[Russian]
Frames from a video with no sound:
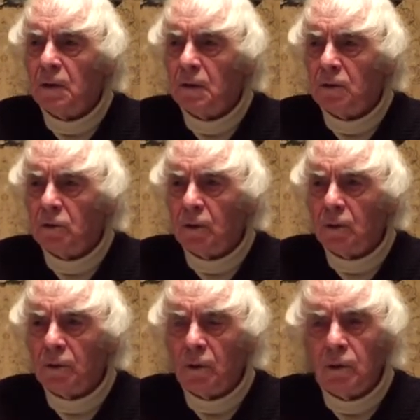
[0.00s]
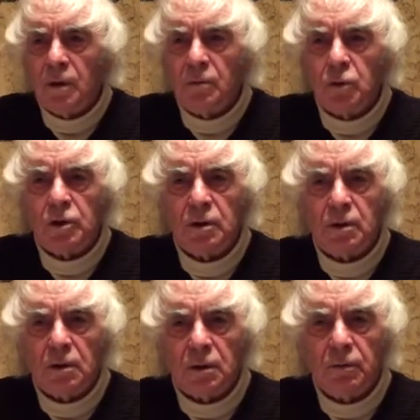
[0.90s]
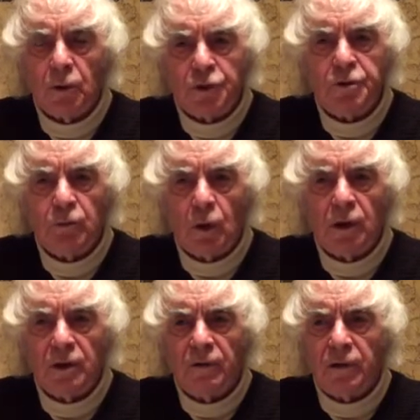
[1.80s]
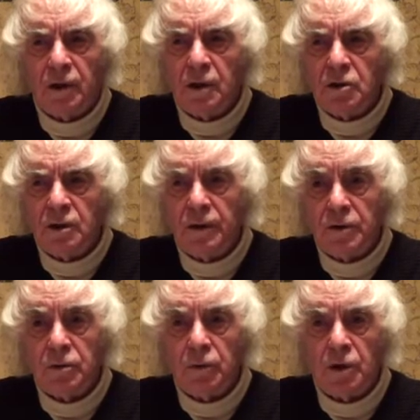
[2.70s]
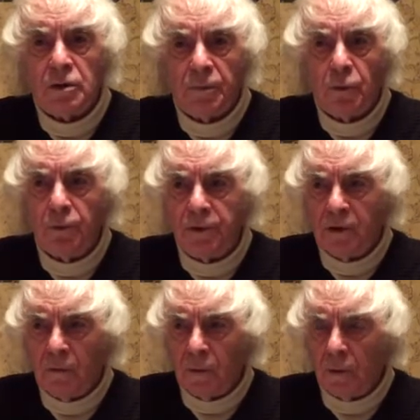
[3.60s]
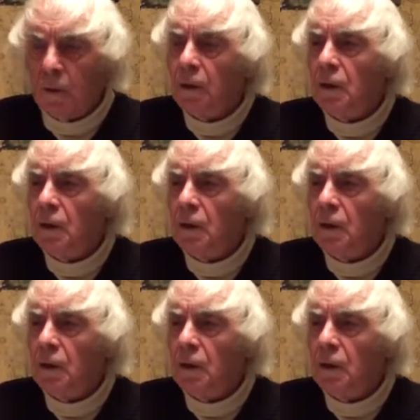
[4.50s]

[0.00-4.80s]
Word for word: э, то наука может э, очень много навредить человечеству и даже погубить его.